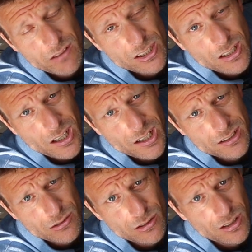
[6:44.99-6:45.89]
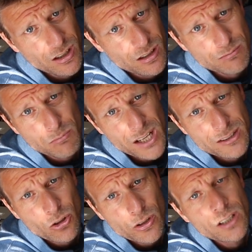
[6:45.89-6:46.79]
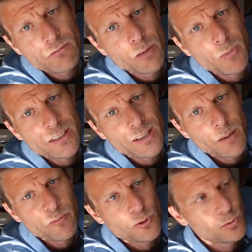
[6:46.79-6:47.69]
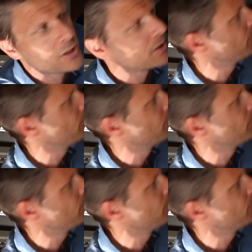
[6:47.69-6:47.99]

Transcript: Ewigkeit oder macht es doch irgendwann mal den Abflug?